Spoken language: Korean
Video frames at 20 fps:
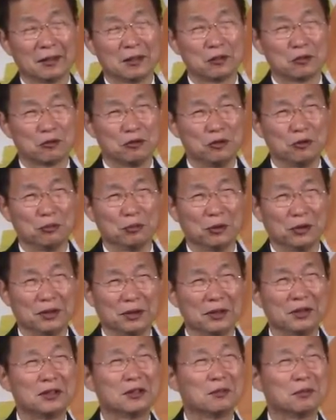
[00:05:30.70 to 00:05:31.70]

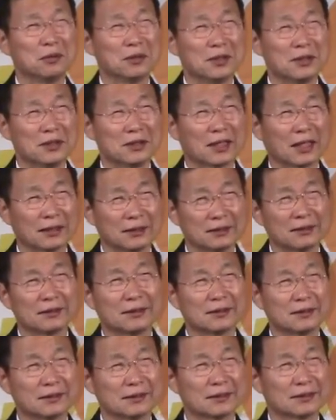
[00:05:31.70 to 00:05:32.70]
주님을 잊어버리지 않는
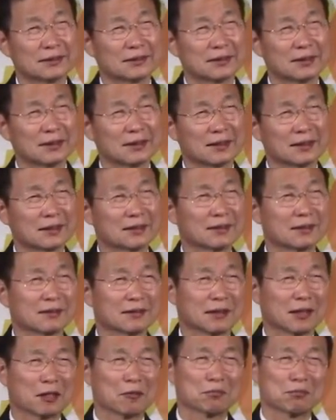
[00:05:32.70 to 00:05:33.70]

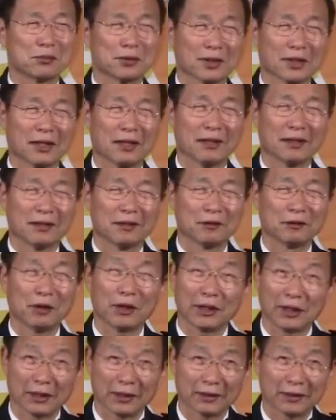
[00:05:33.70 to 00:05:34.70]
그런 캠프가
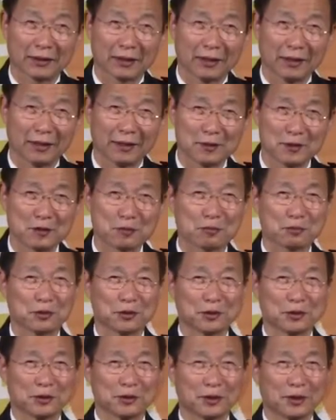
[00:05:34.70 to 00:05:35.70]
됐겠다
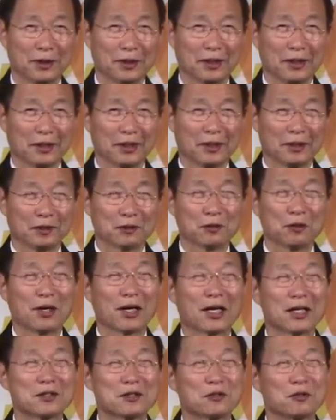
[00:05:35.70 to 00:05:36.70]
싶어요. 또
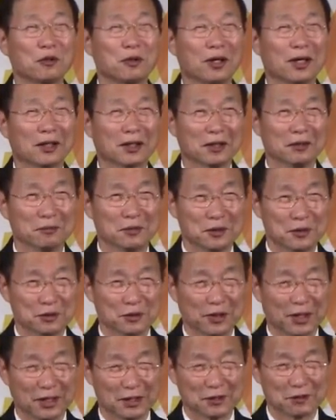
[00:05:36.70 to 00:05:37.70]
한 가지 놀란 게 뭔
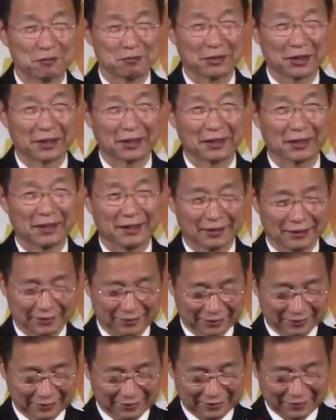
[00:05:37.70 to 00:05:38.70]
줄 아십니까?
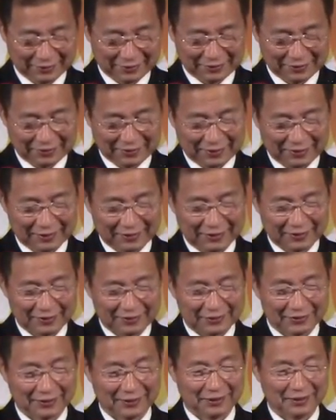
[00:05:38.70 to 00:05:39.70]

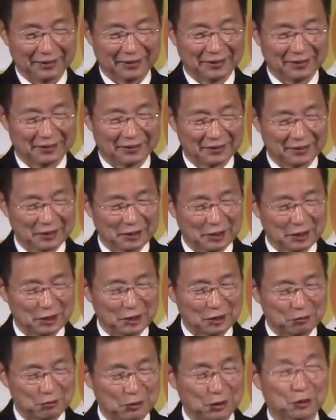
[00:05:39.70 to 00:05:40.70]
이제
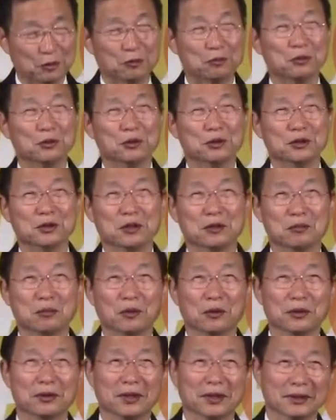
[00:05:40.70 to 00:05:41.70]
이 미국 분들이
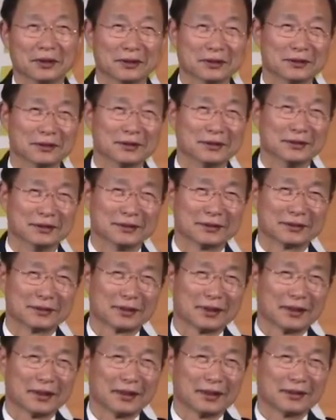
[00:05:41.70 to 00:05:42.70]
볼 때는
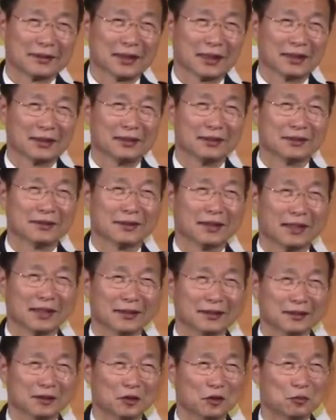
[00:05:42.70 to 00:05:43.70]
자기들은
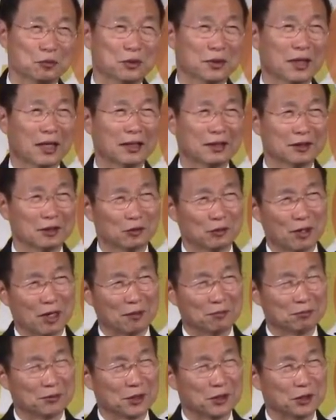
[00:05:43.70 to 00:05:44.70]
아이들 오면 아이들과
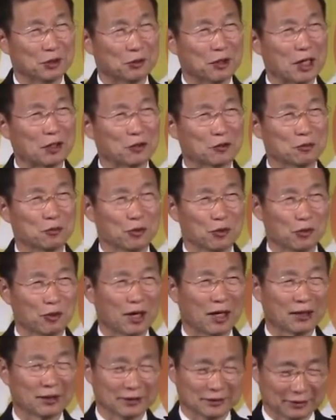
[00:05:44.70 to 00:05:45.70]
함께 영화도
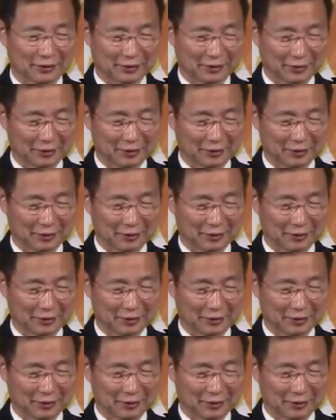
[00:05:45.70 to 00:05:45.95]
보고 하는데